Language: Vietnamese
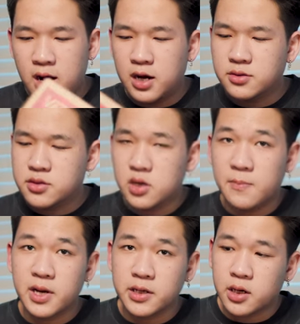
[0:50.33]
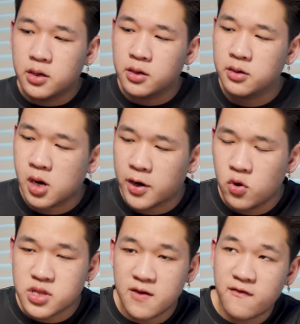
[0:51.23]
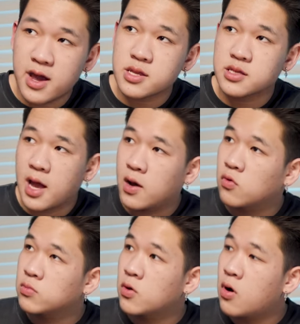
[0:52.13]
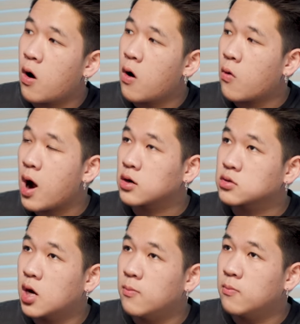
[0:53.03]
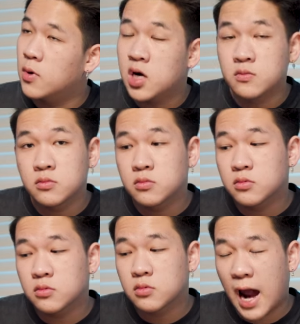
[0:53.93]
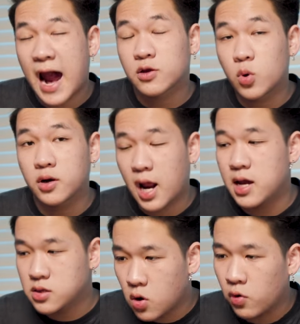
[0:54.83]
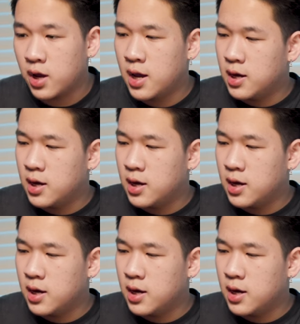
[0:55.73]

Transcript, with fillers: Thực sự là mình nhận được cái đôi giày Vans này cũng đâu đó khoảng tầm hơn 2 tuần nay rồi,